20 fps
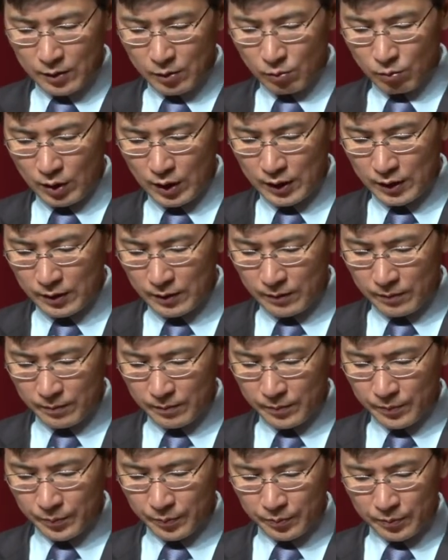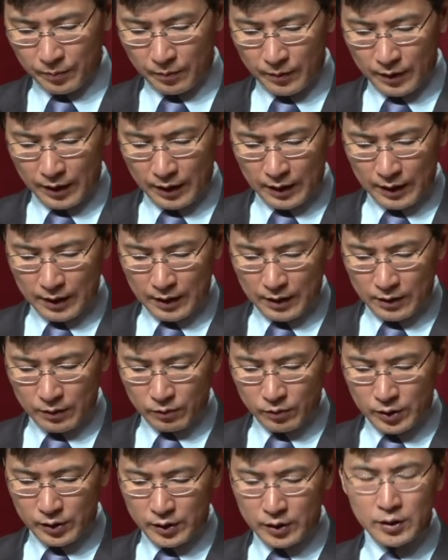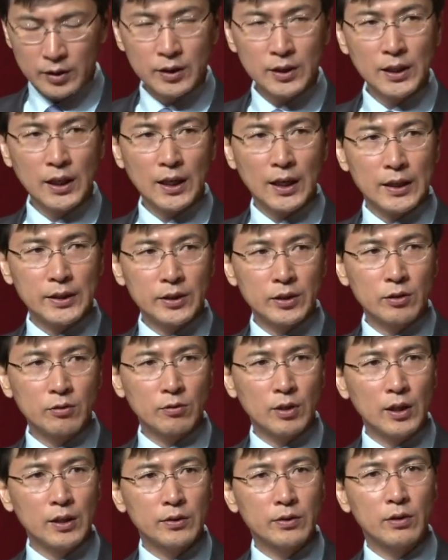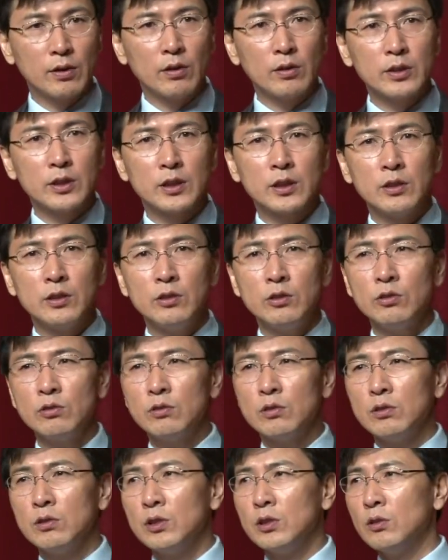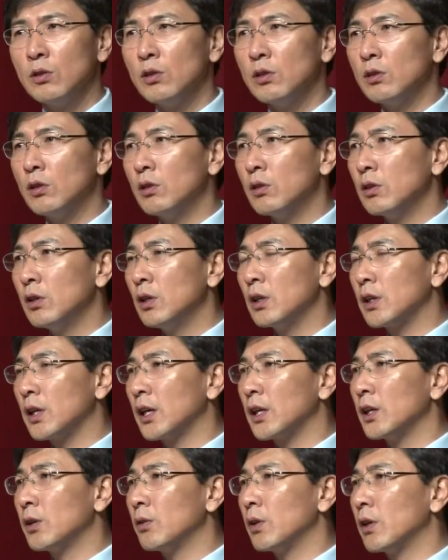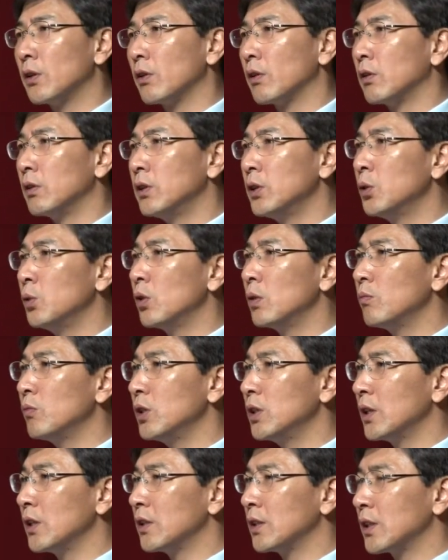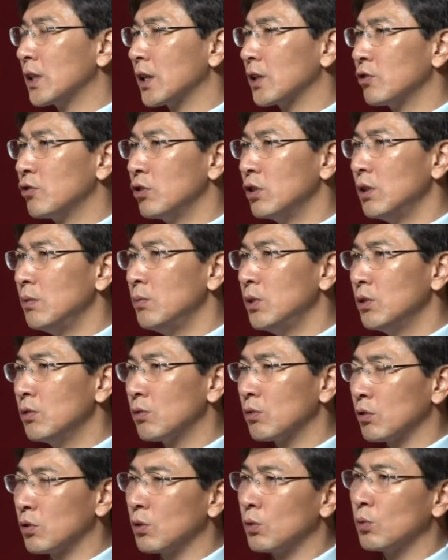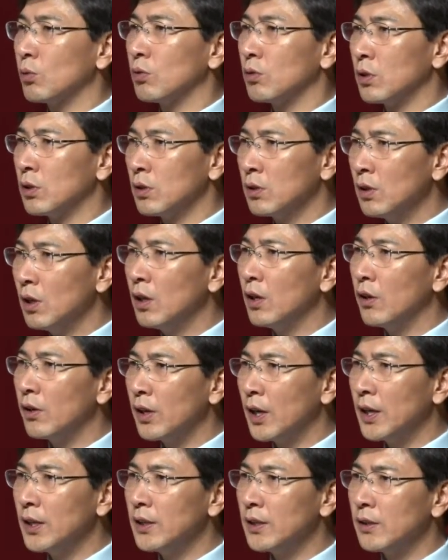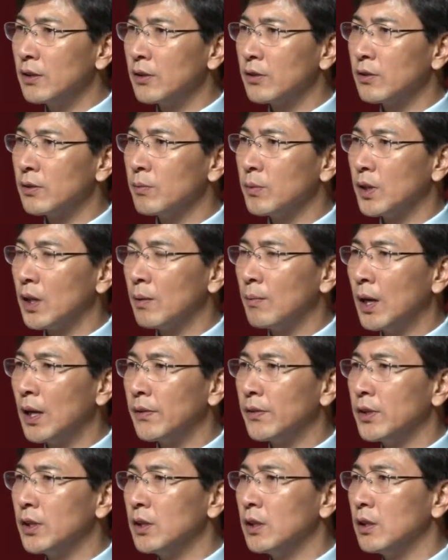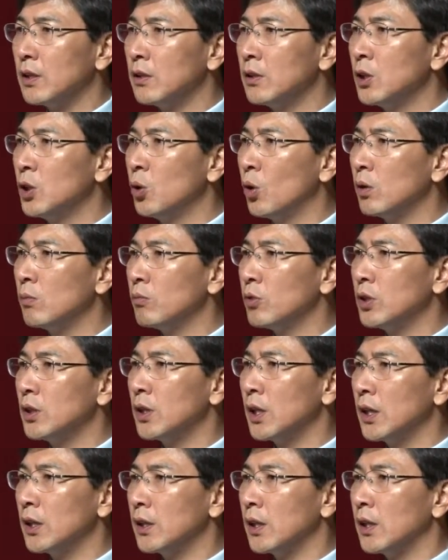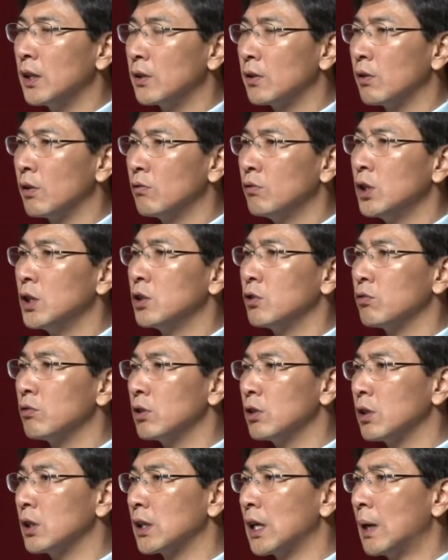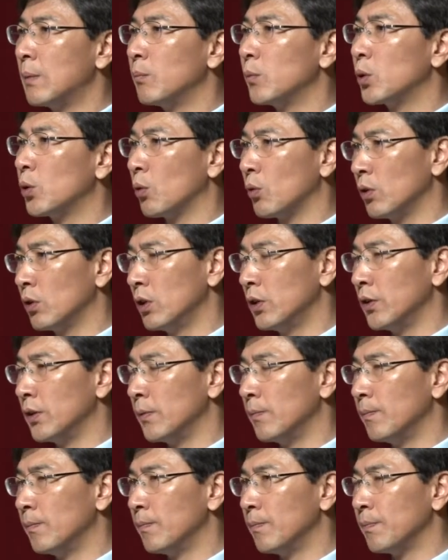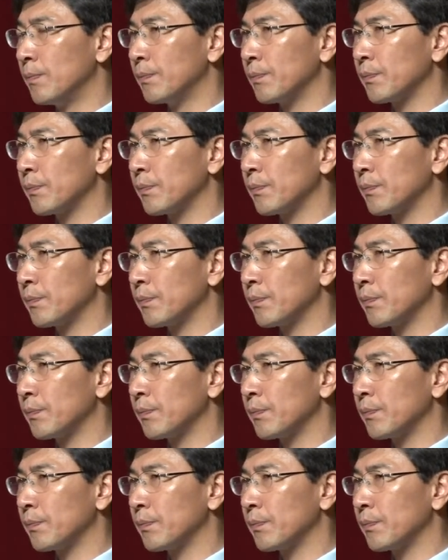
또한 우리 식의학 안전과에서 진주 의료원을 계기로 해서 의료원 문제는 제가 취임 이후로 저도 늘 현안이었습니다만 이 의료원 문제에 대해서 우리 충청남도는